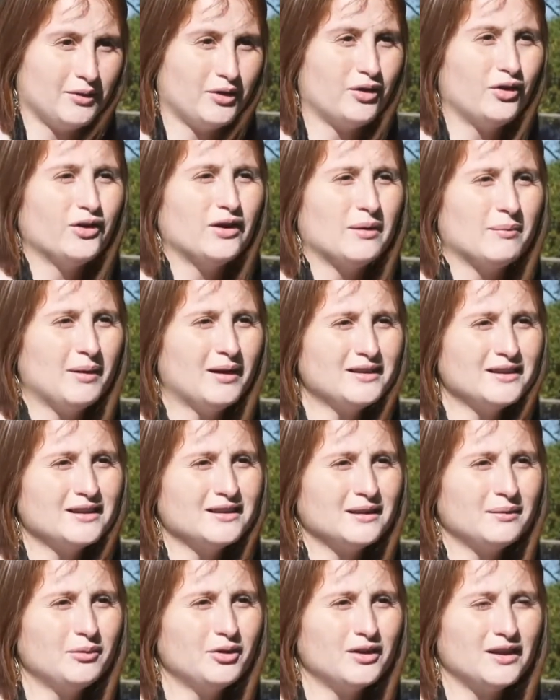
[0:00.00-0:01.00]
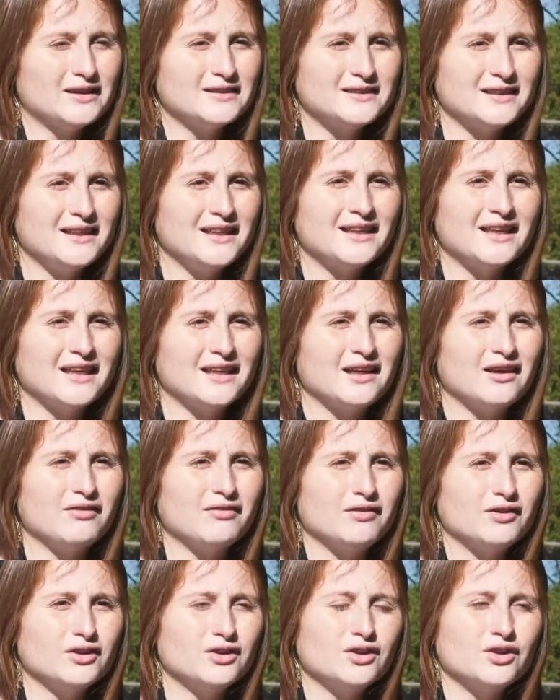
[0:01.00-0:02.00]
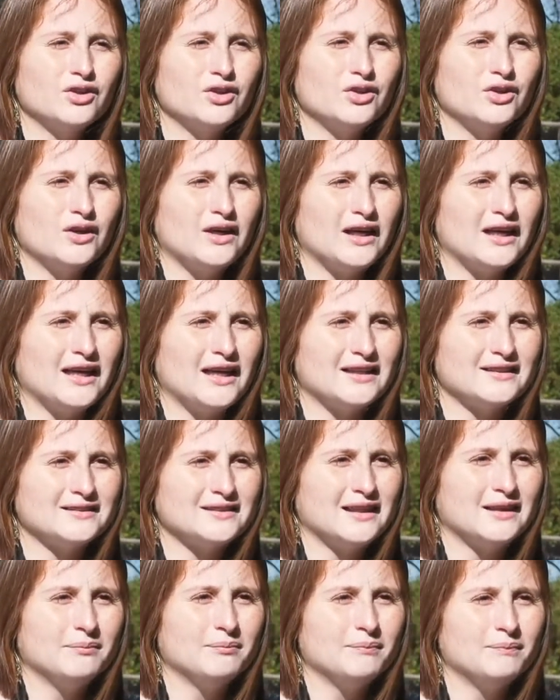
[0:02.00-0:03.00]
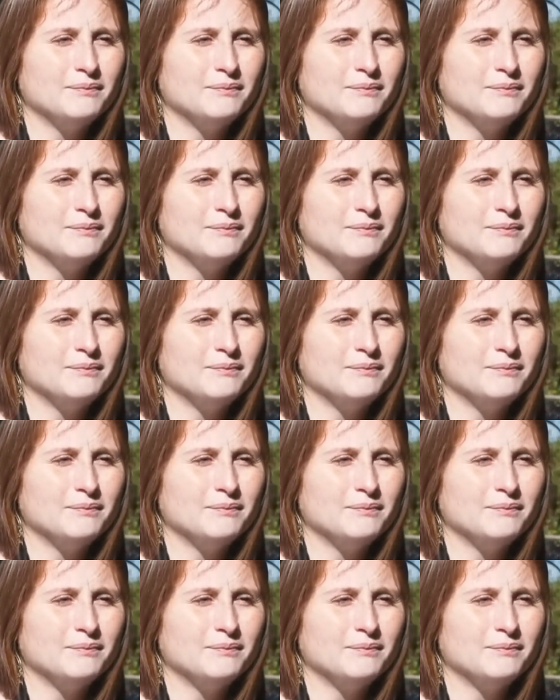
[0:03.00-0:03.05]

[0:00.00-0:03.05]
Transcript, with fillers: Pero lo que más tratamos de hacer es que el fondo eh, sean